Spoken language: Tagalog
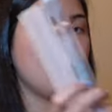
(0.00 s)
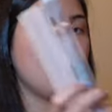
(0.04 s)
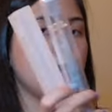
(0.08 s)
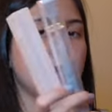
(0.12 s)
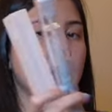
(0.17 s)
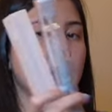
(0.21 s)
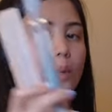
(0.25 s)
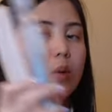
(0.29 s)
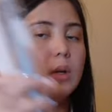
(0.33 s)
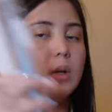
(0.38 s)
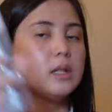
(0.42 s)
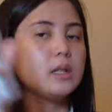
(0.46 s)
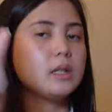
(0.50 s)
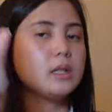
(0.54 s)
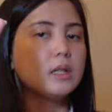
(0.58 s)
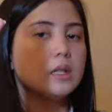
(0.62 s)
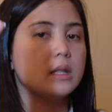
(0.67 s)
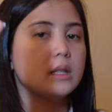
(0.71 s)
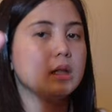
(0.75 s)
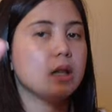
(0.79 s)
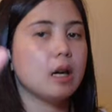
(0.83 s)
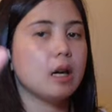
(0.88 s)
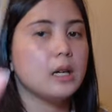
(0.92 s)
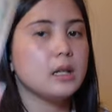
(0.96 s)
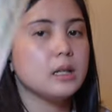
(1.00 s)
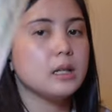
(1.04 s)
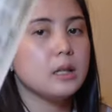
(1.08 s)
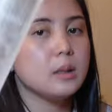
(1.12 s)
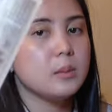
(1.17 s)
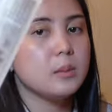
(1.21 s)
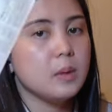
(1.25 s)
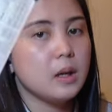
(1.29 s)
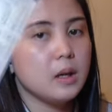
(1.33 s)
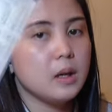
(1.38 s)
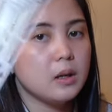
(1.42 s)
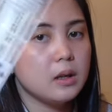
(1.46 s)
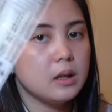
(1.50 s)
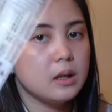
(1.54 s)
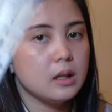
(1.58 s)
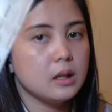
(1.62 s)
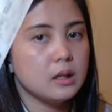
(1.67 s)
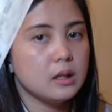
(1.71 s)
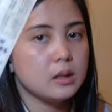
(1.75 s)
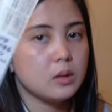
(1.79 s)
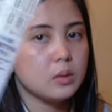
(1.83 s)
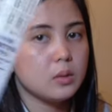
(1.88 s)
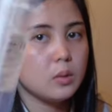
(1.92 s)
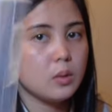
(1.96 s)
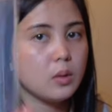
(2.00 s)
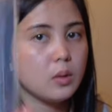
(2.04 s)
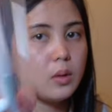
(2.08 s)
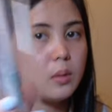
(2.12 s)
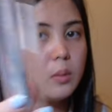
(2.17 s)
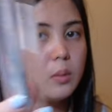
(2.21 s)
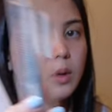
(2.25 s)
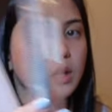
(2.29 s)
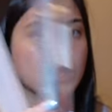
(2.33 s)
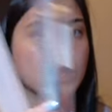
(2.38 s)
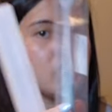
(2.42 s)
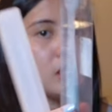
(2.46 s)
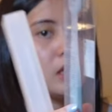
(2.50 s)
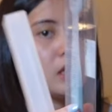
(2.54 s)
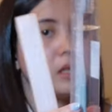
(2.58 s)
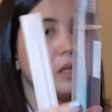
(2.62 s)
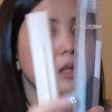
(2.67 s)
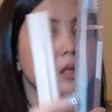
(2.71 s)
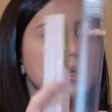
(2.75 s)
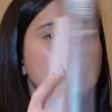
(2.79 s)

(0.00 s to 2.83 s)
And what's nice about this toothbrush is